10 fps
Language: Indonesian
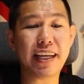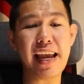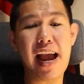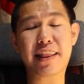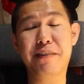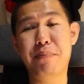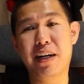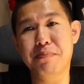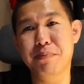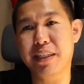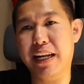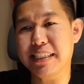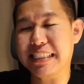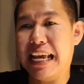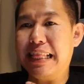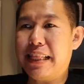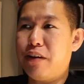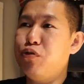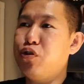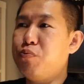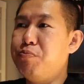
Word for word: lagi aktif banget mencari center untuk